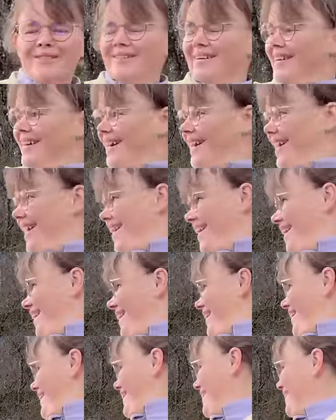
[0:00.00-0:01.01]
Voilà.
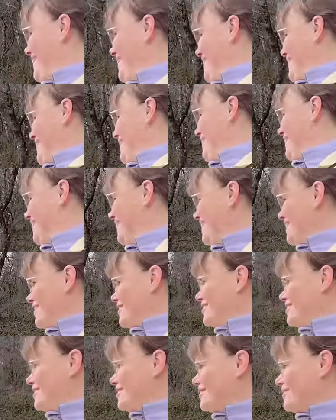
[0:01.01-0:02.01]

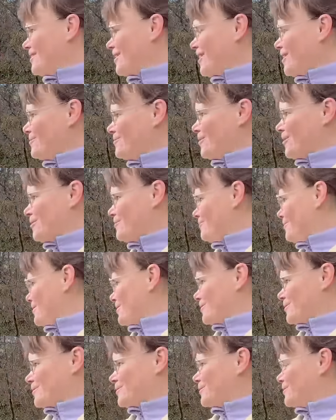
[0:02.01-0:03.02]
Et généralement, elle
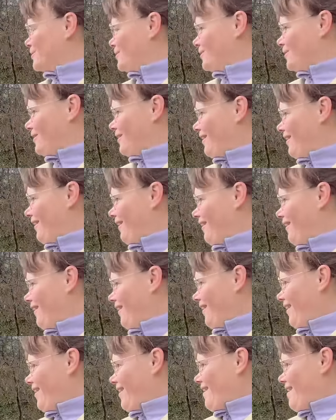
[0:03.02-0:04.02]
passe son temps
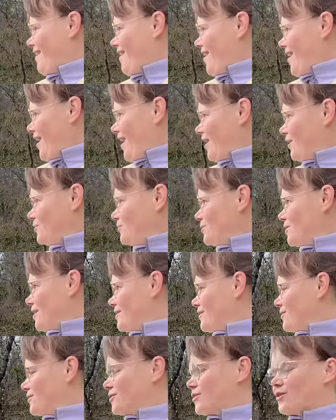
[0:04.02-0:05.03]
à, nous
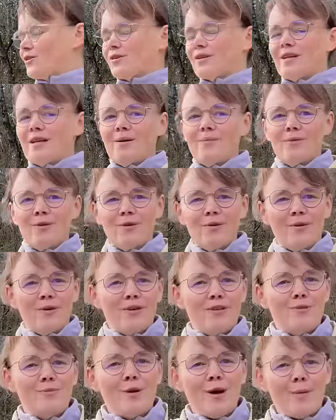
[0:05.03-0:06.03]
attendre tranquillement.
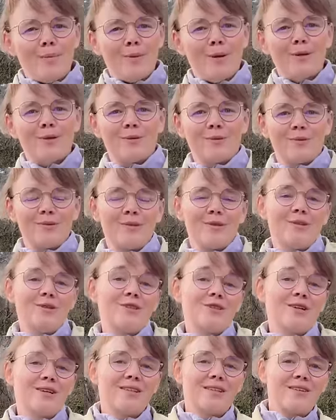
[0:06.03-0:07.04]
Elle se barre pas, donc c'est
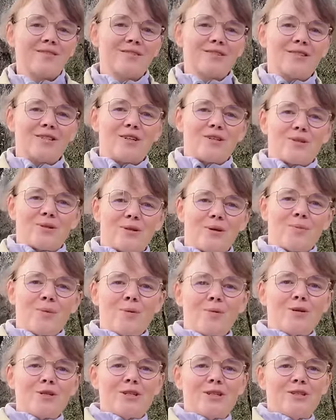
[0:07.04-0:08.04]
déjà un avantage. On n'est pas
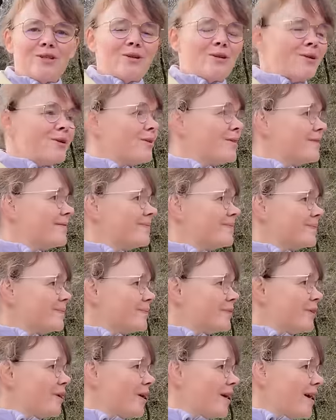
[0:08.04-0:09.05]
obligé de,
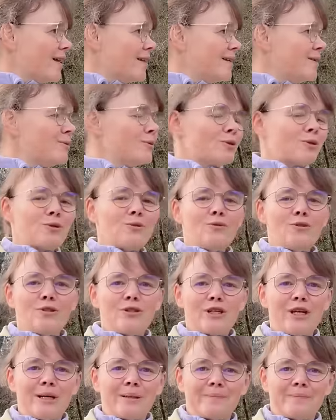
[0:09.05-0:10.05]
de regarder où se trouve le
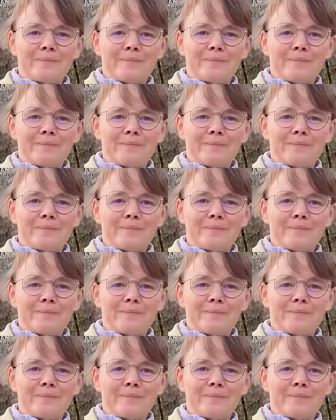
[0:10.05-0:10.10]
chien.